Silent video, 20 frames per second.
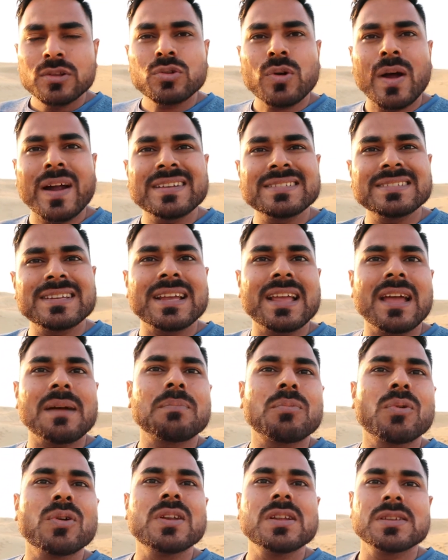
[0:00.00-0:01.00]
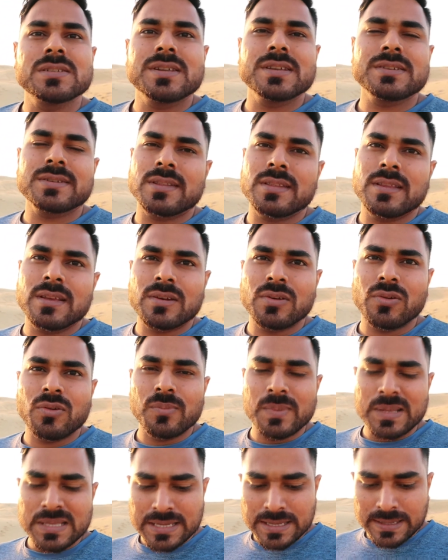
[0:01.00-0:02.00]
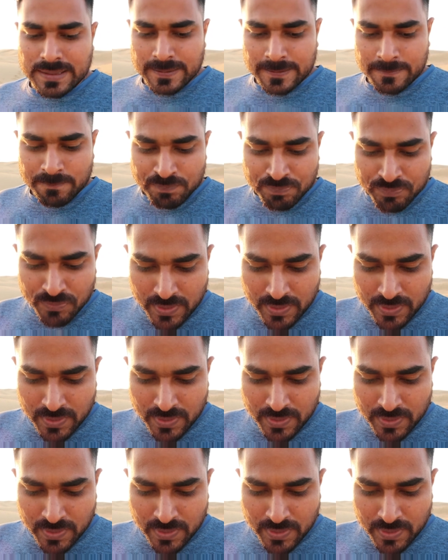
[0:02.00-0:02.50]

तो हर जगह आपको हिल स्टेशन देखने को मिल जाएंगे